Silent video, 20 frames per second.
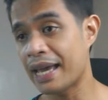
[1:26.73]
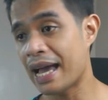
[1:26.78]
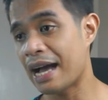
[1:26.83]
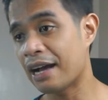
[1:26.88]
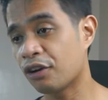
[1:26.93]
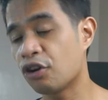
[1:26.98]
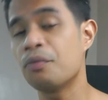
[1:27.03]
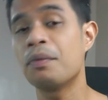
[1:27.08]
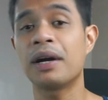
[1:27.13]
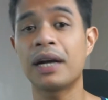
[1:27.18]

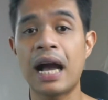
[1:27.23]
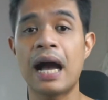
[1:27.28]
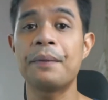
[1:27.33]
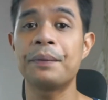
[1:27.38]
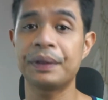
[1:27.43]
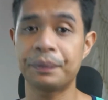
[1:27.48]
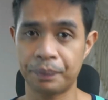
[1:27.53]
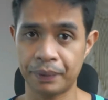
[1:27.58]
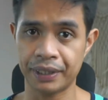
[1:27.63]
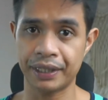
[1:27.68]

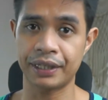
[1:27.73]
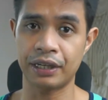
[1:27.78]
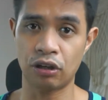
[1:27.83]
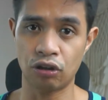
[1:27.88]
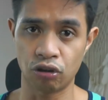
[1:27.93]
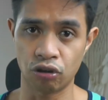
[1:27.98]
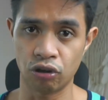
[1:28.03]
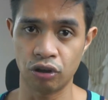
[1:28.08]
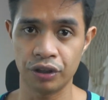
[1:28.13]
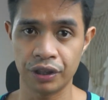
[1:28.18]
gumagamit pa rin
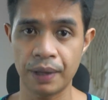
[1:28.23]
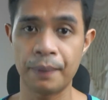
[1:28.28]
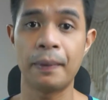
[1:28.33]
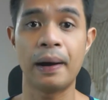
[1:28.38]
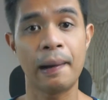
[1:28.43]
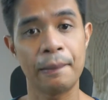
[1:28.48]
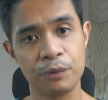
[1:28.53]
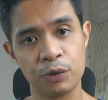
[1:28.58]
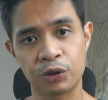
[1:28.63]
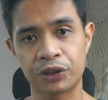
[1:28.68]
ako ng
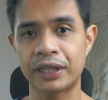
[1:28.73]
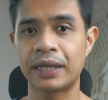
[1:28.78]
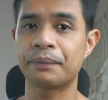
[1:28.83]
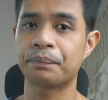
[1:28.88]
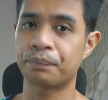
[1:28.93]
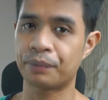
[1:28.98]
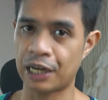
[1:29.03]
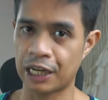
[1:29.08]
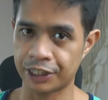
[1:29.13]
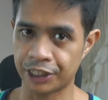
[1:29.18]
mga Mutant
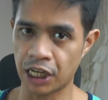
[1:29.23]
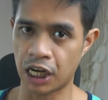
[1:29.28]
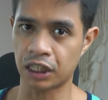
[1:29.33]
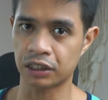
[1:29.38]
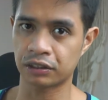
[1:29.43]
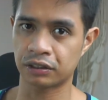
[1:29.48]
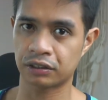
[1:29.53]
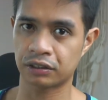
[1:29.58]
products.